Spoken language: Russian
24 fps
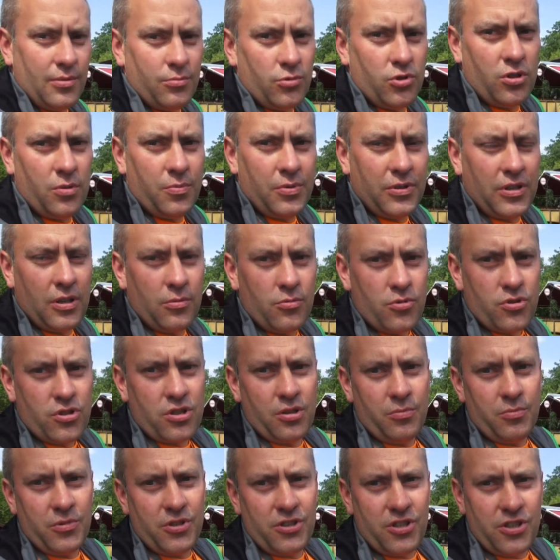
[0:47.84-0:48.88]
мной, потому
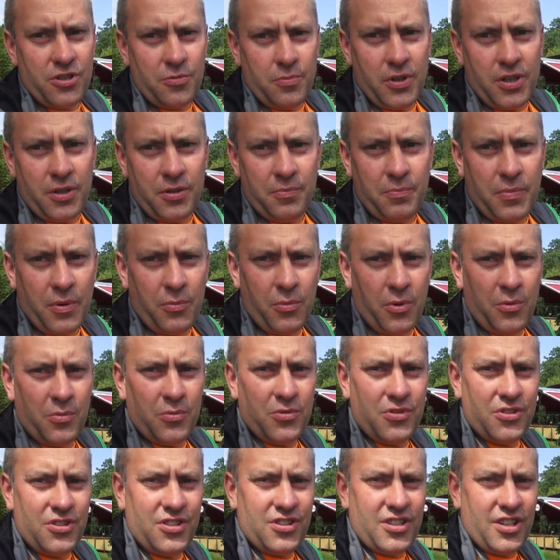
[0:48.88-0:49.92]
что мы здесь были,
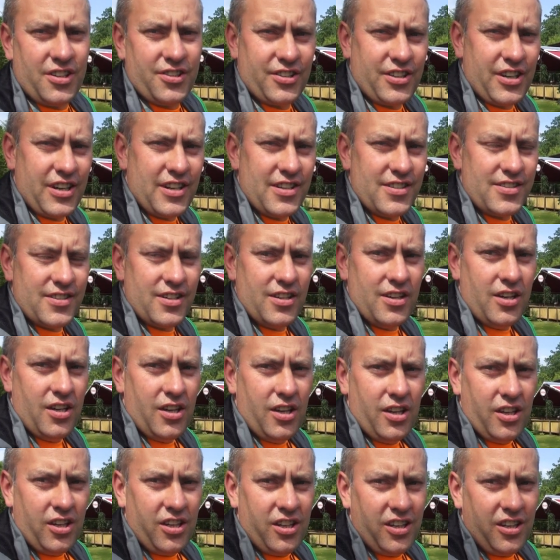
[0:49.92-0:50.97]
по-моему, с десяток раз.
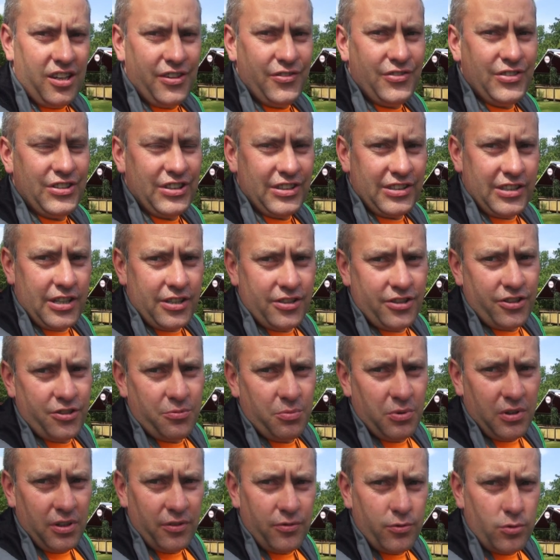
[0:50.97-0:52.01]
Всегда здесь
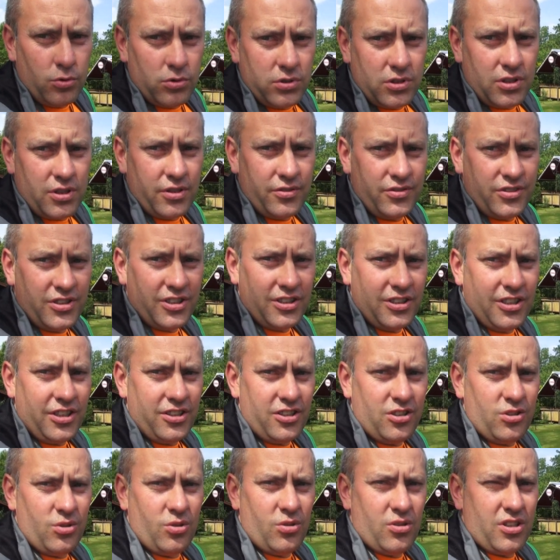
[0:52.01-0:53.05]
было вкусно, всегда
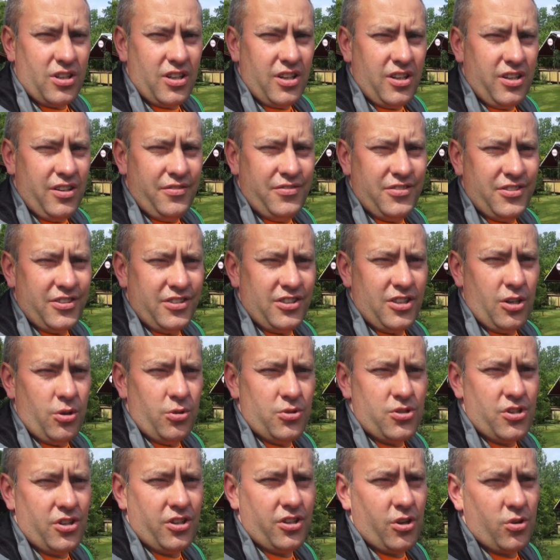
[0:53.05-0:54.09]
недорого и всегда
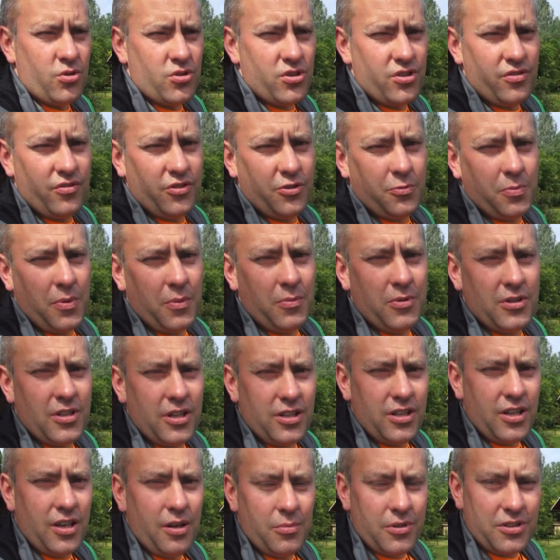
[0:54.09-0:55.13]
очень хорошие
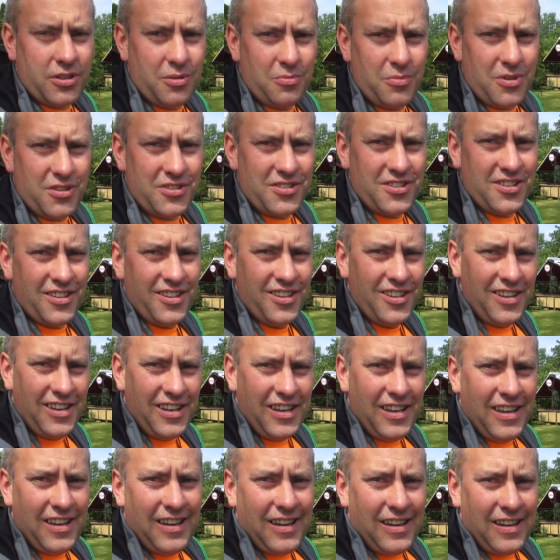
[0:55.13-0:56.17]
воспоминания об этом месте.
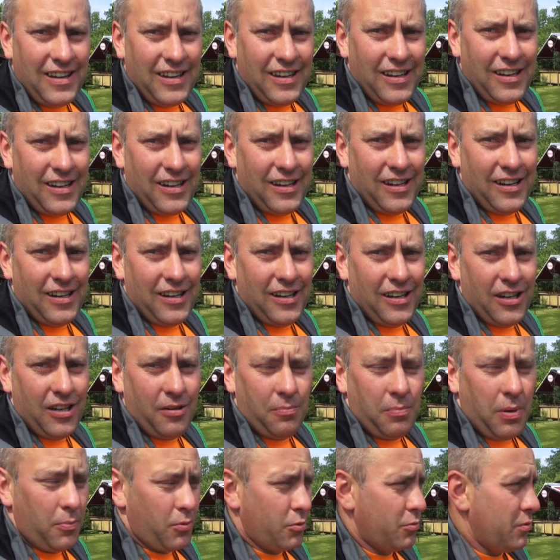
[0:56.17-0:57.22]

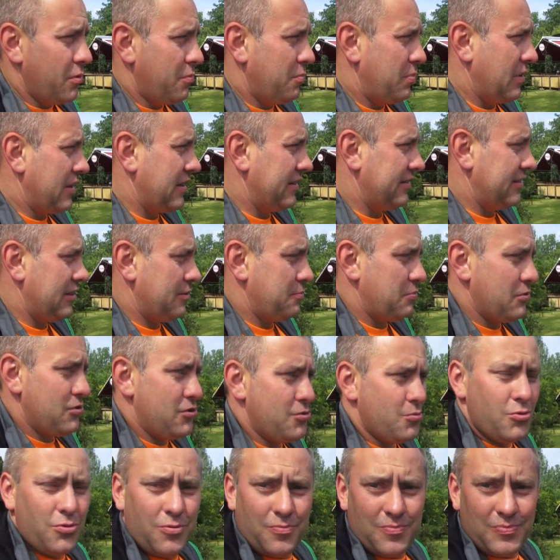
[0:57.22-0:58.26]
А, попробуем показать,
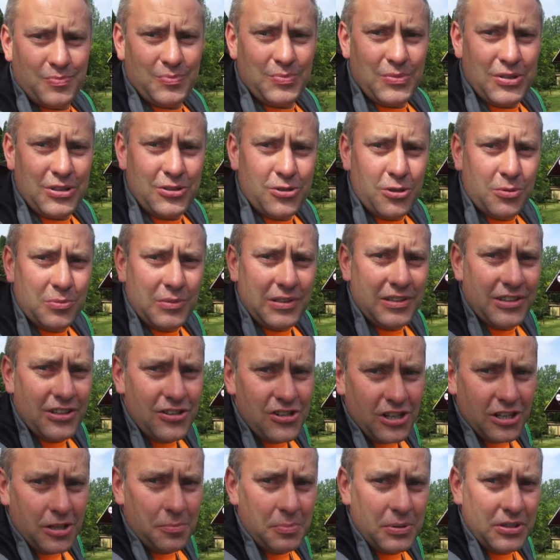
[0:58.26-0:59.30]
почему. Идем для
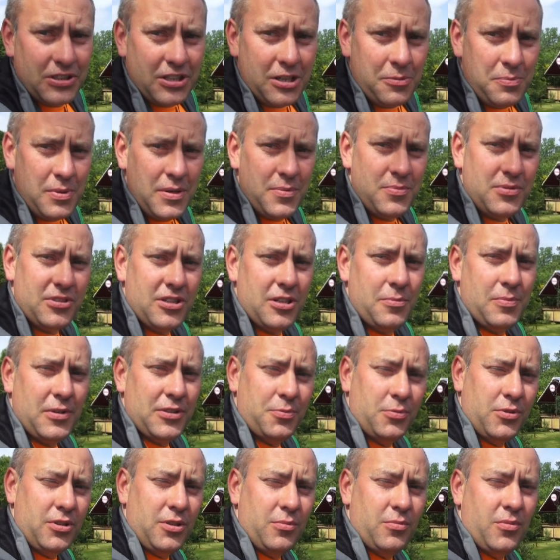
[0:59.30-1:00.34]
начала подкрепимся и
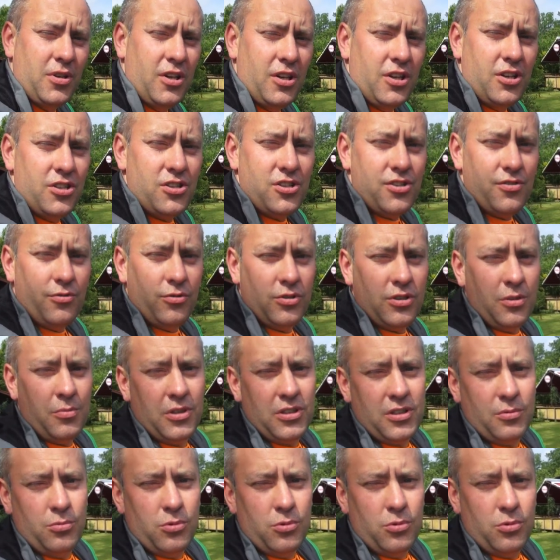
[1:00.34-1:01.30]
посмотрим, чего нам это